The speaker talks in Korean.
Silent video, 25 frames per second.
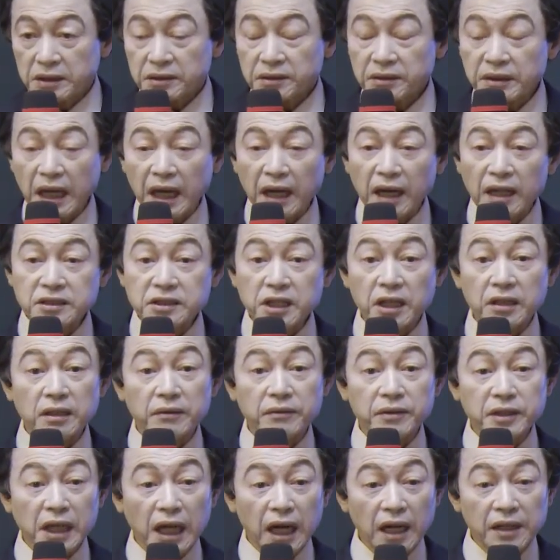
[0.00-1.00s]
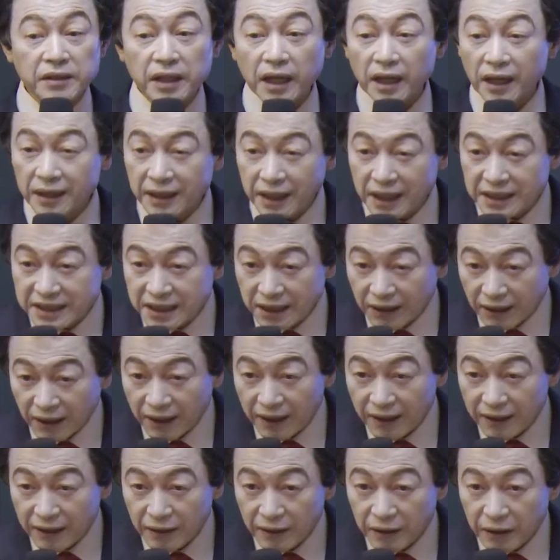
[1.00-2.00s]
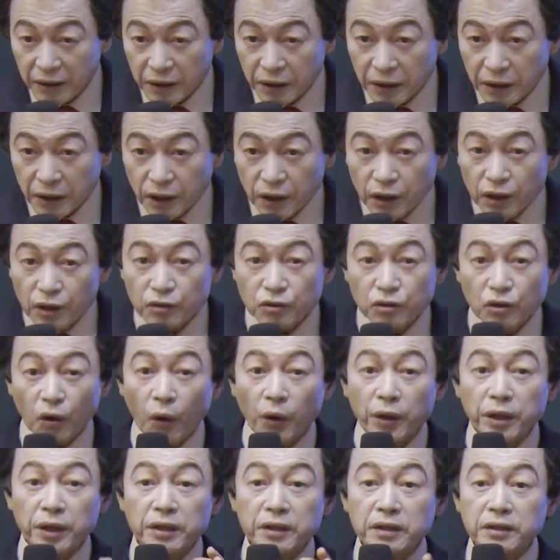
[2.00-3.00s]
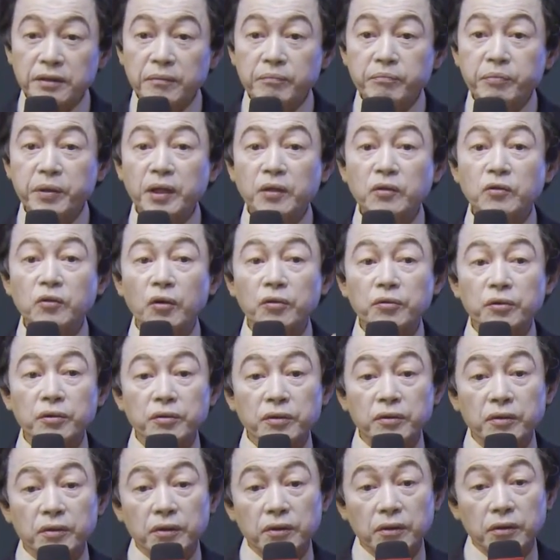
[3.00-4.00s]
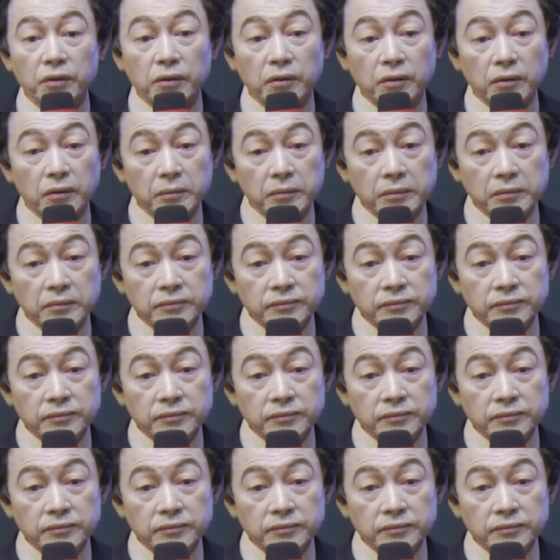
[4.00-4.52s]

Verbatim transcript: 내가 찾아보니까 안타깝겠죠? 네. 노인은 빈곤으로